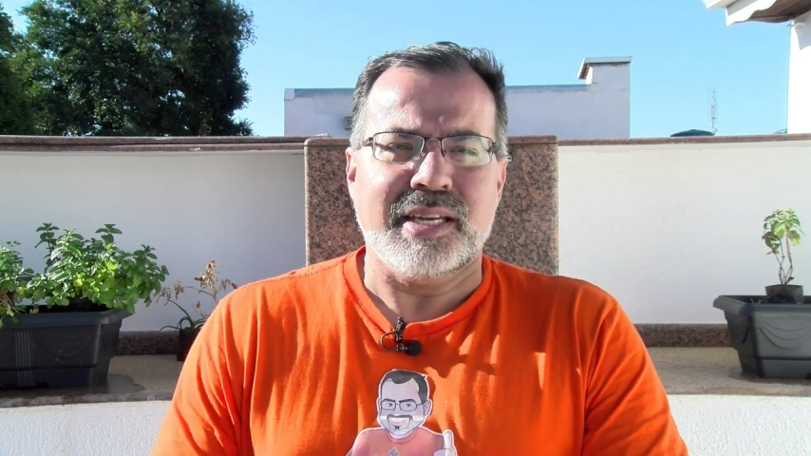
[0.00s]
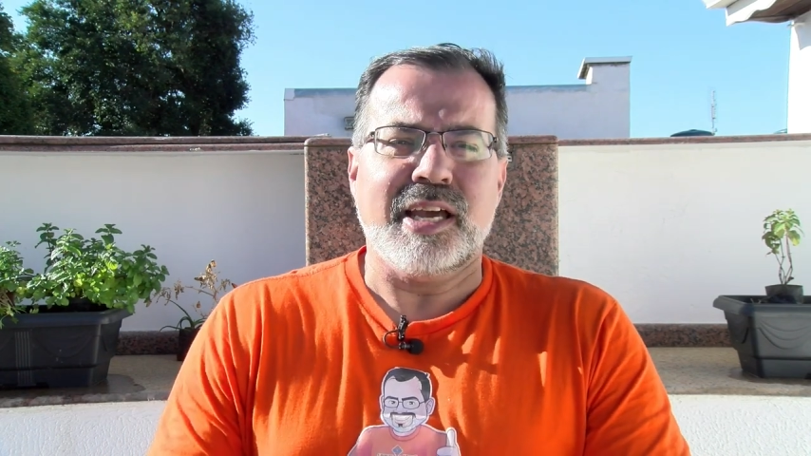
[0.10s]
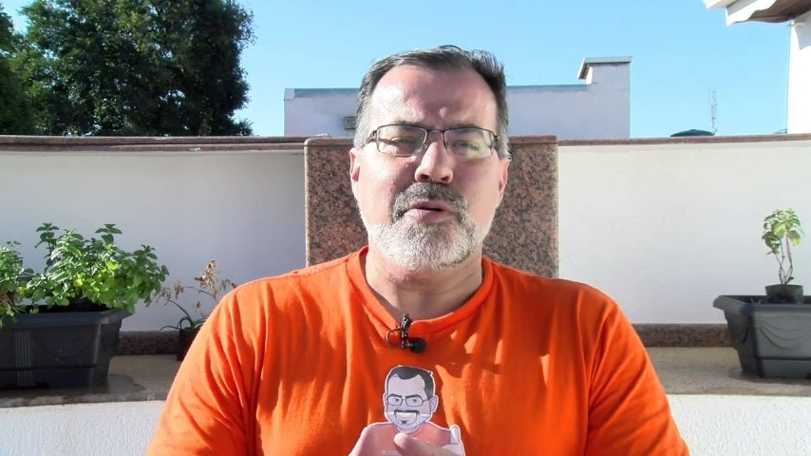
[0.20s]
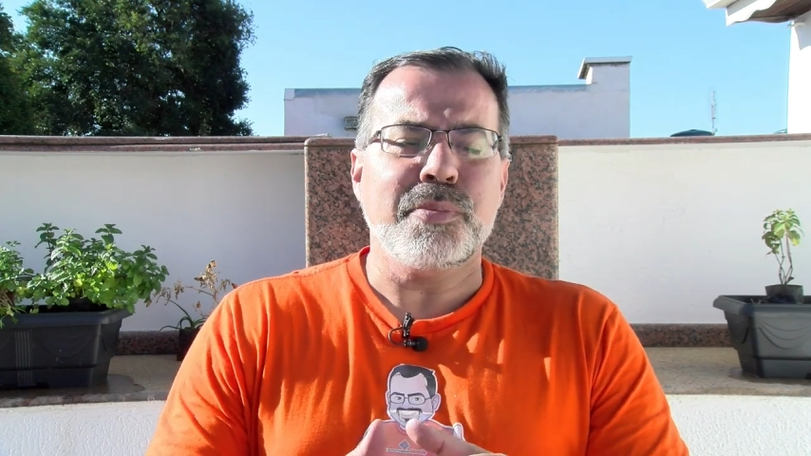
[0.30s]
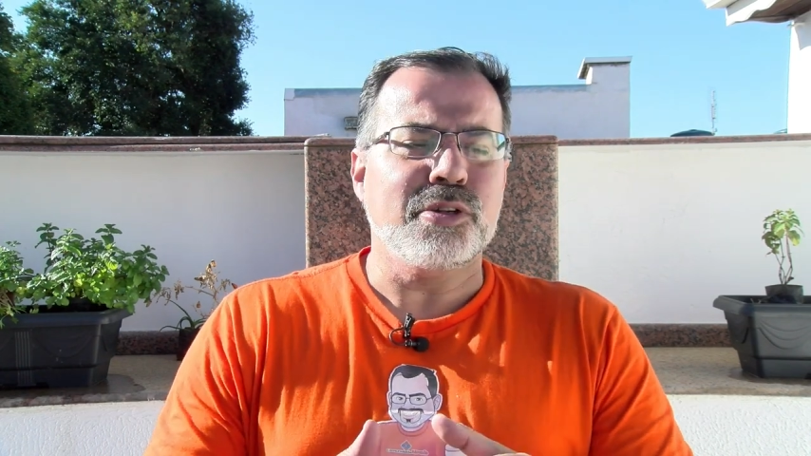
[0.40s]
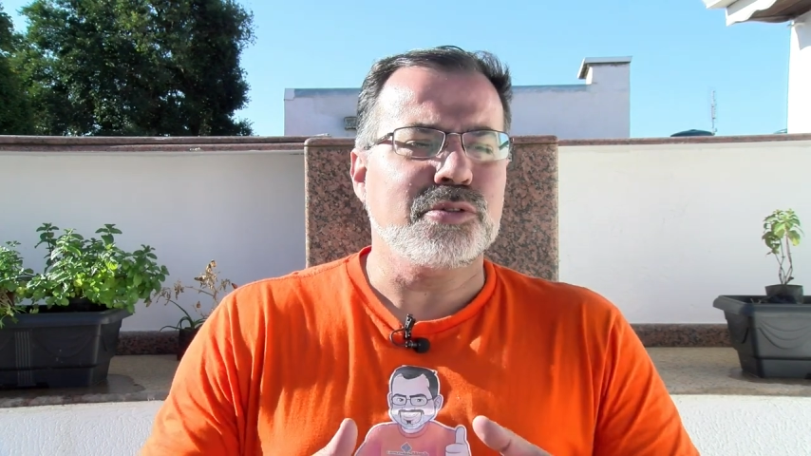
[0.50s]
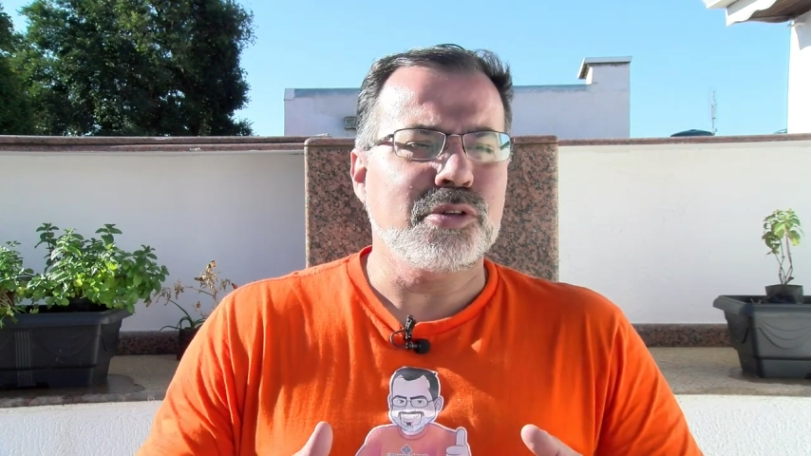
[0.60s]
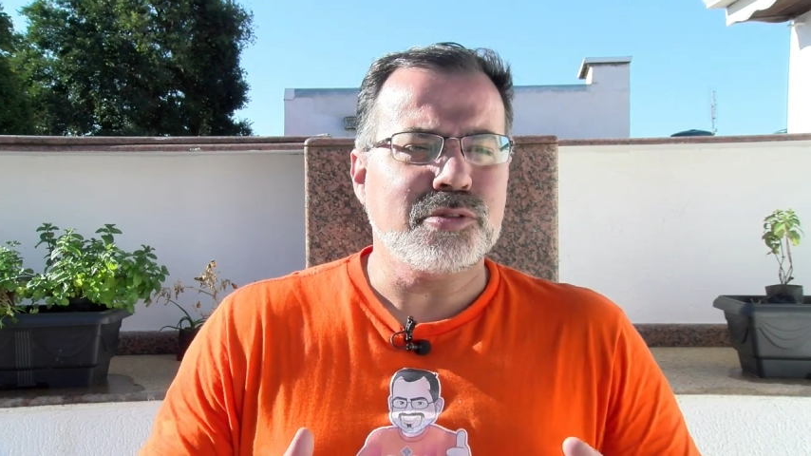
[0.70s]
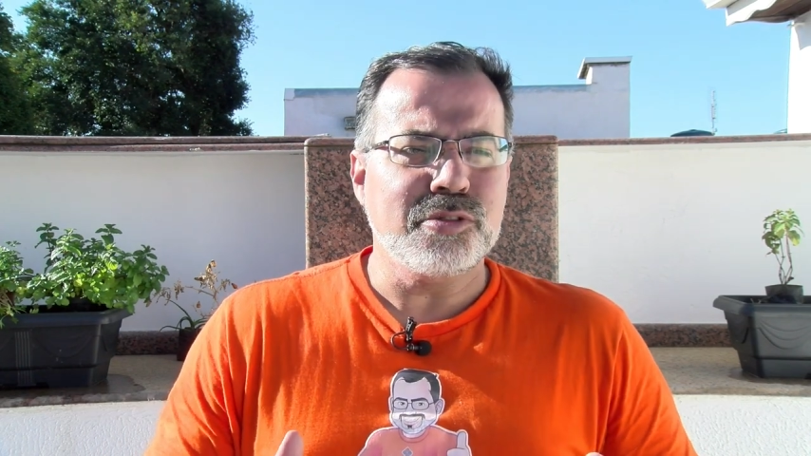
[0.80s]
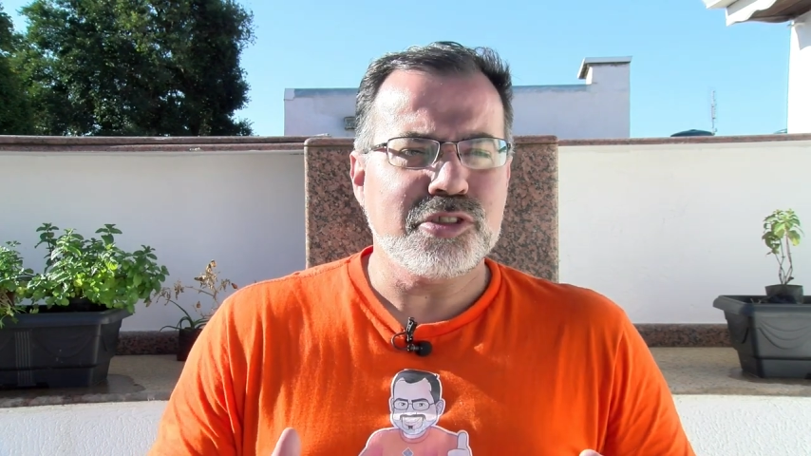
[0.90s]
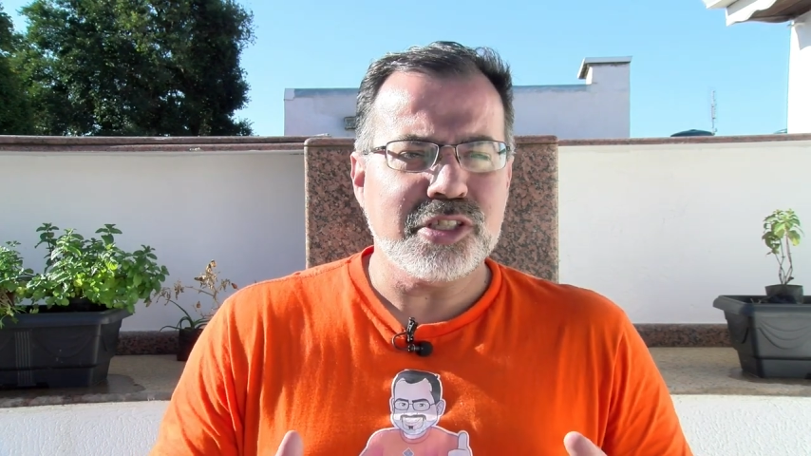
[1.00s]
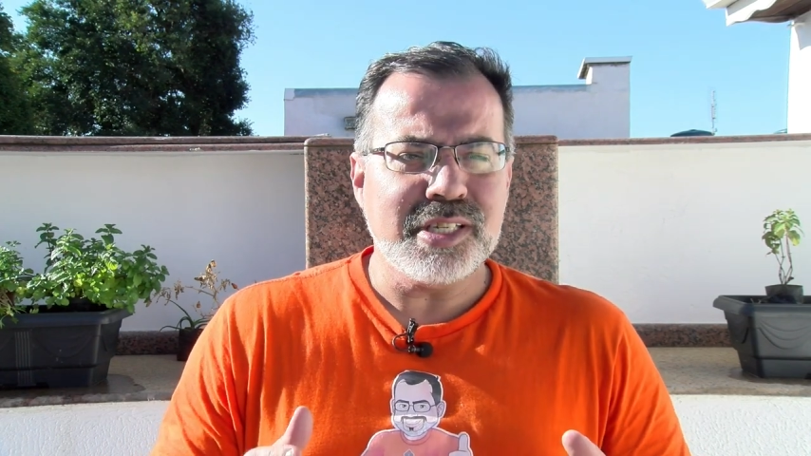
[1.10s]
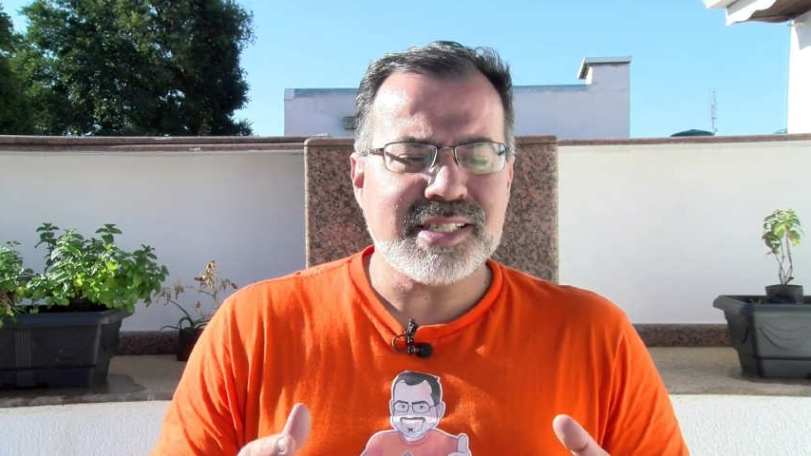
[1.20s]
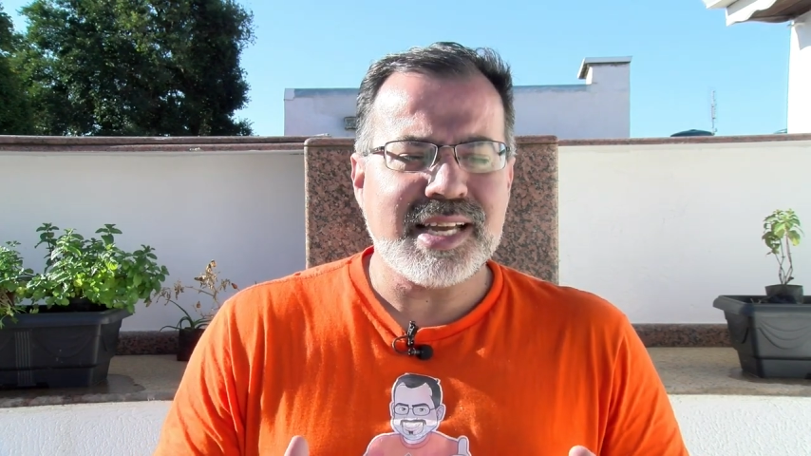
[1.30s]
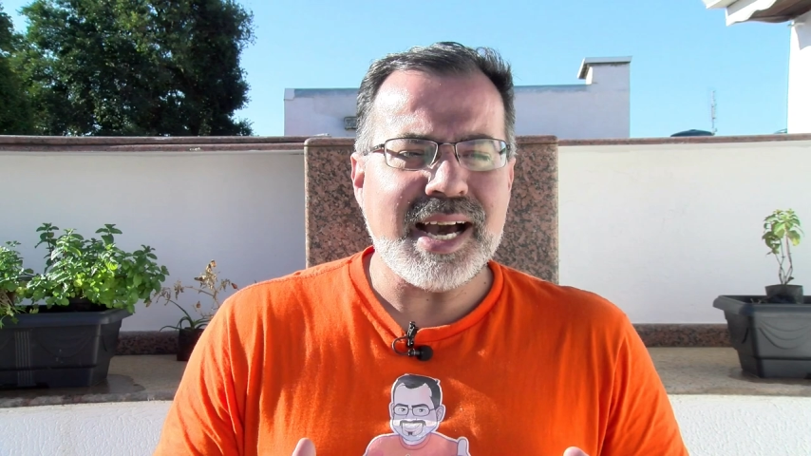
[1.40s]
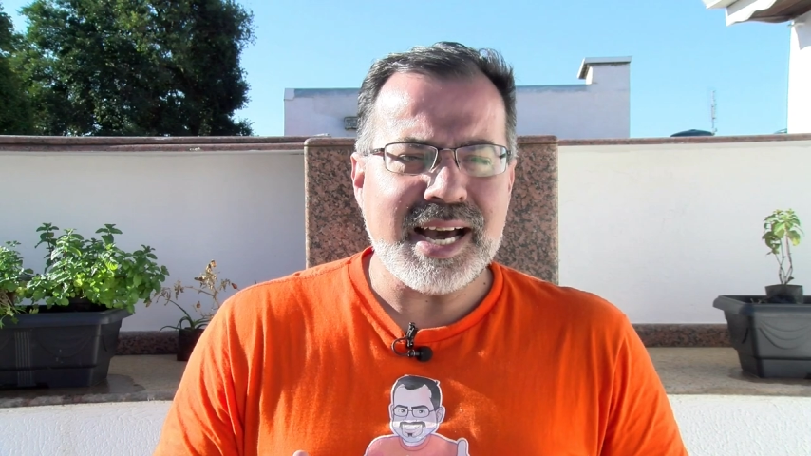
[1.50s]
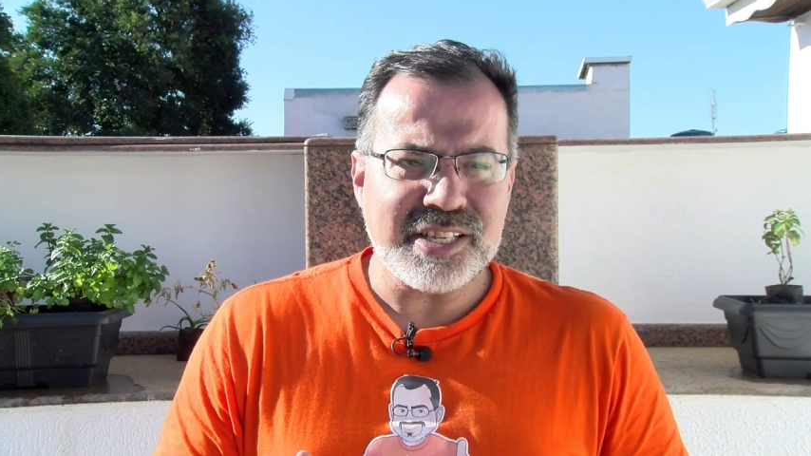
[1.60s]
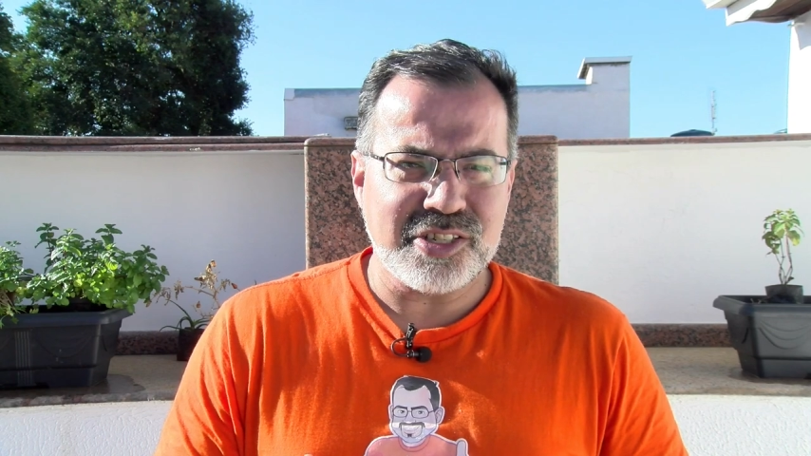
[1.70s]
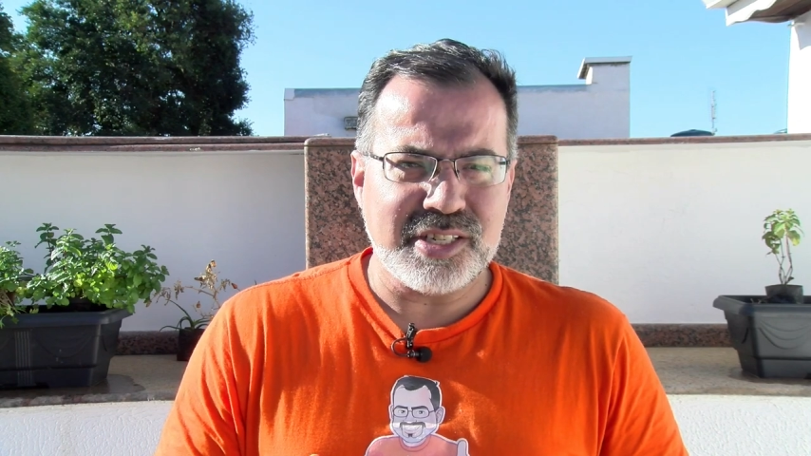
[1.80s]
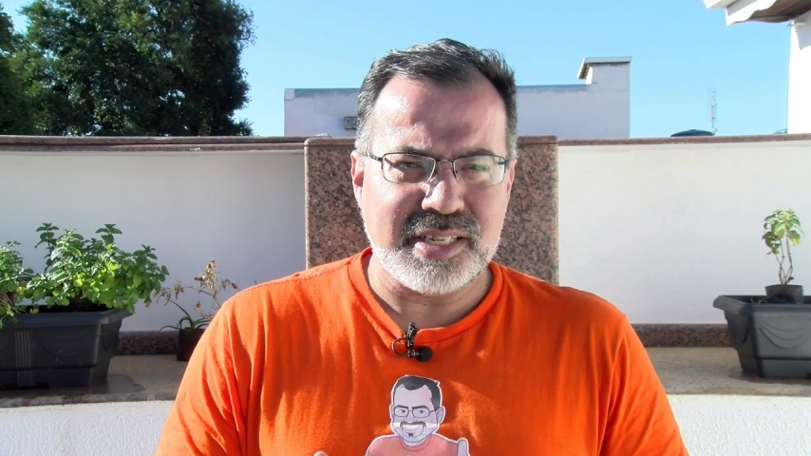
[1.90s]
é um produto de
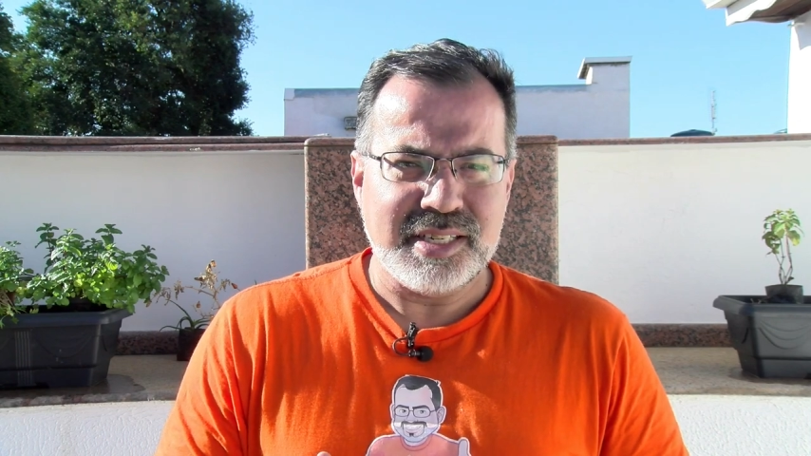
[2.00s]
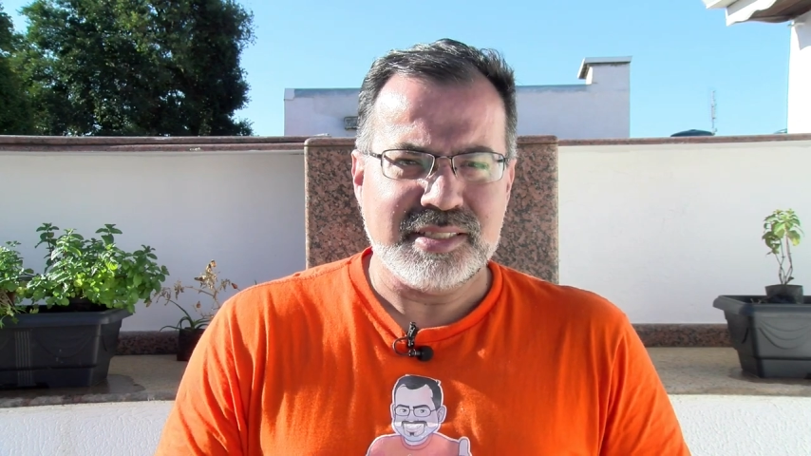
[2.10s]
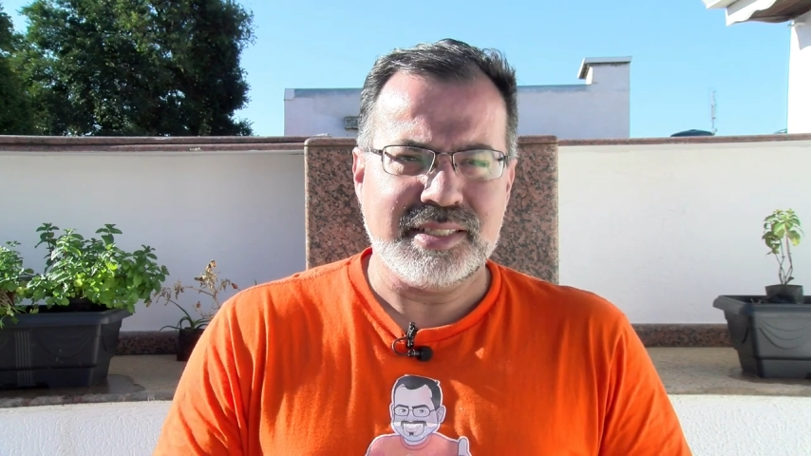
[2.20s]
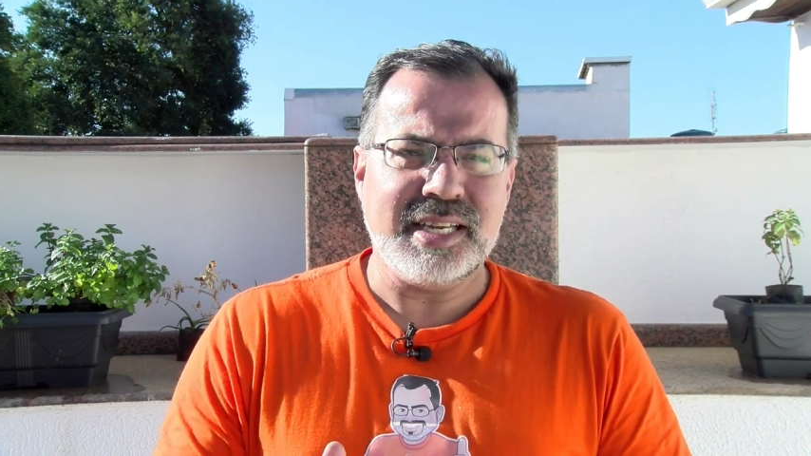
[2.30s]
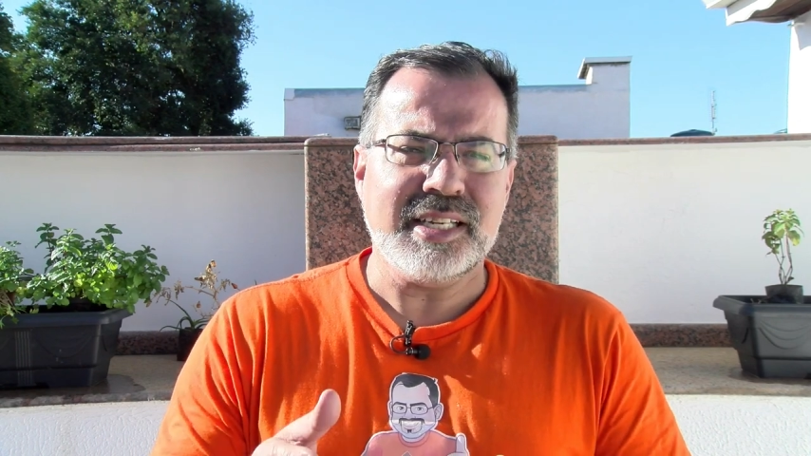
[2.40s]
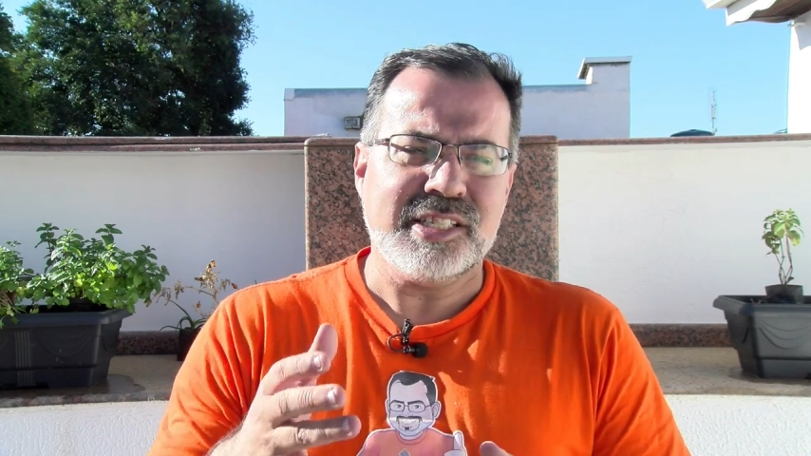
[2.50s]
desgaste, né?